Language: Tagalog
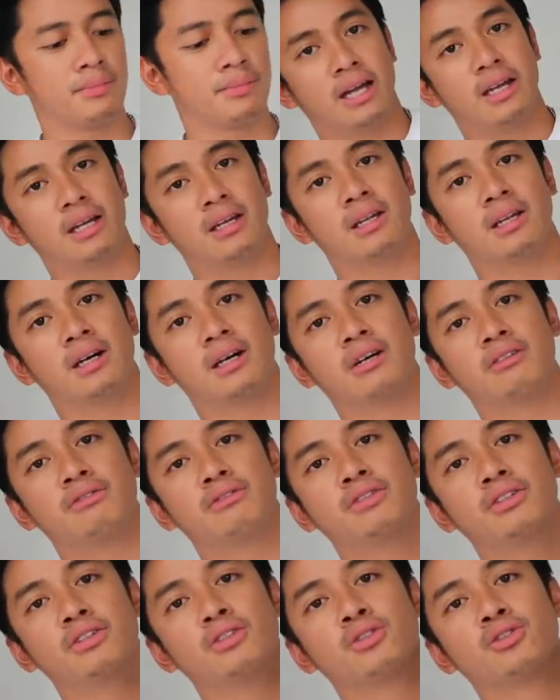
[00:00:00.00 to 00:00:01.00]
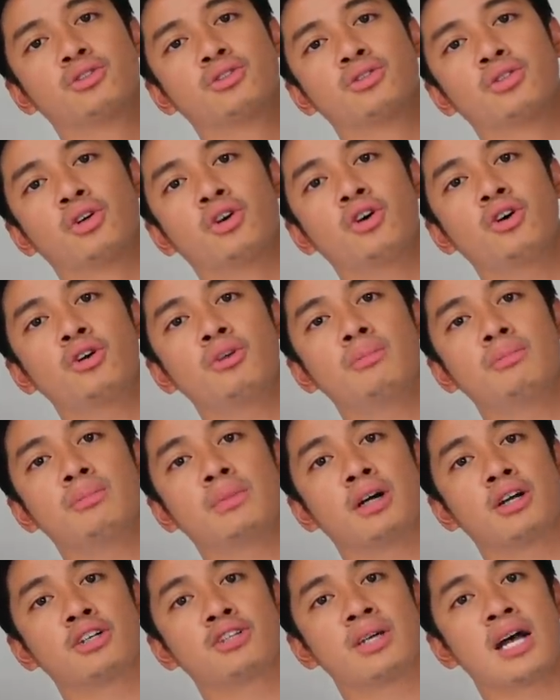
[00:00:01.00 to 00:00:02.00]
I love this so
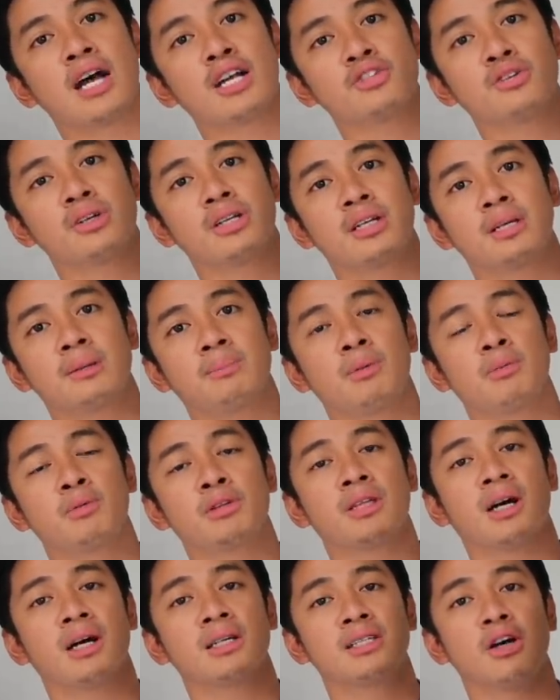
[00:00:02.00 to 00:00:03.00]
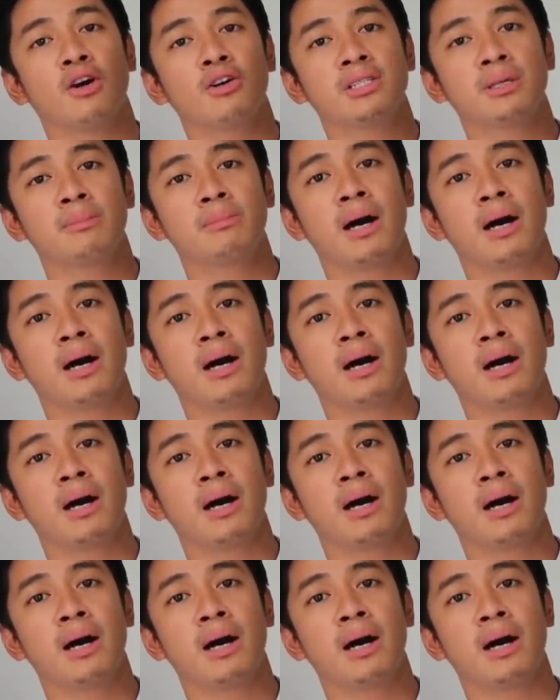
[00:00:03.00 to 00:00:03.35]
much. Actually, pumunta kasi ako sa